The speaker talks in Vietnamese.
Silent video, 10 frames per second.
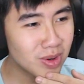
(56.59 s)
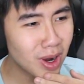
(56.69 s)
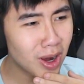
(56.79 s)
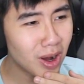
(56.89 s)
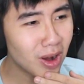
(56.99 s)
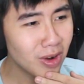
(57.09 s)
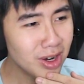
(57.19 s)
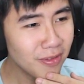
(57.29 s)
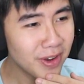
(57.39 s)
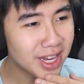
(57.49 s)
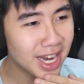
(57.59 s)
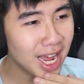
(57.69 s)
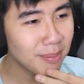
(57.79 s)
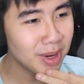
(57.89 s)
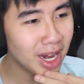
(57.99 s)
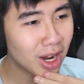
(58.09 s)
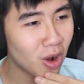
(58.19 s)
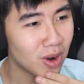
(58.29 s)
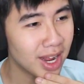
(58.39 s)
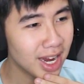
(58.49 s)
có nước Việt Nam nên là
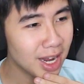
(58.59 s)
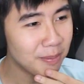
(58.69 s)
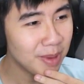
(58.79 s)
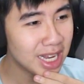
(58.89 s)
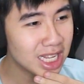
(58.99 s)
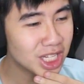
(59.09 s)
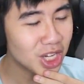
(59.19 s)
có lẽ là mình